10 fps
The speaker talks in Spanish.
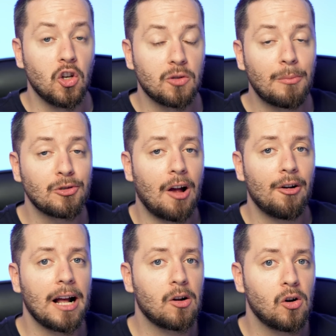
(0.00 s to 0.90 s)
Nos vamos
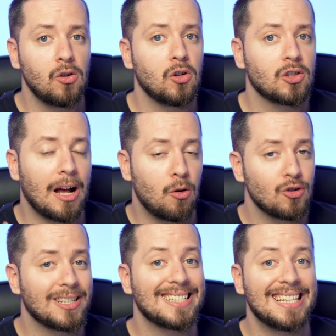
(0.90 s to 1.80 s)
ahora con los
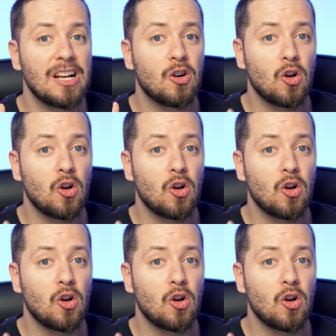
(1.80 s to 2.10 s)
ajustes de